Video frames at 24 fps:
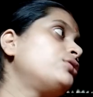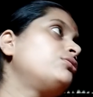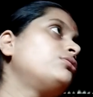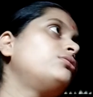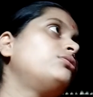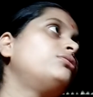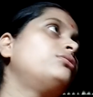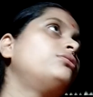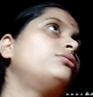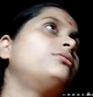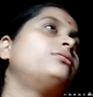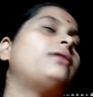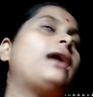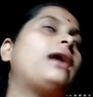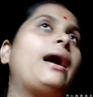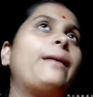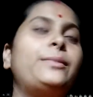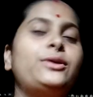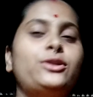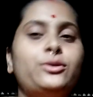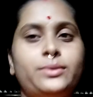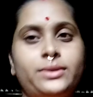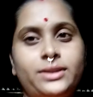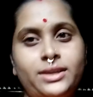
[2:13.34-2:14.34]
তো
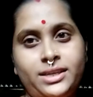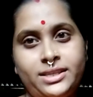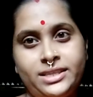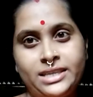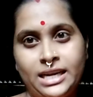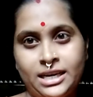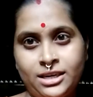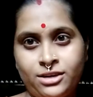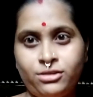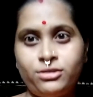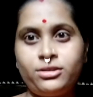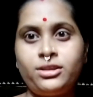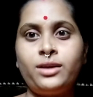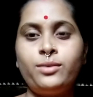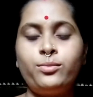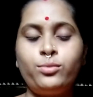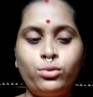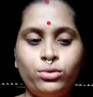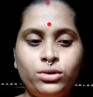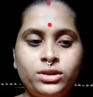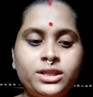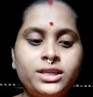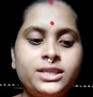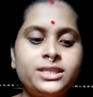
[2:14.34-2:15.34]
আমি তোমাদের কাছে একটা কথাই
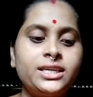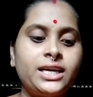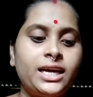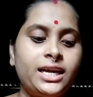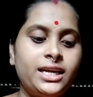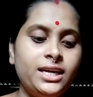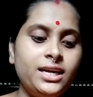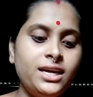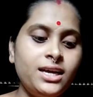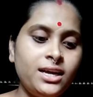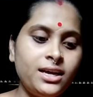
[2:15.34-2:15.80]
বলতে চাই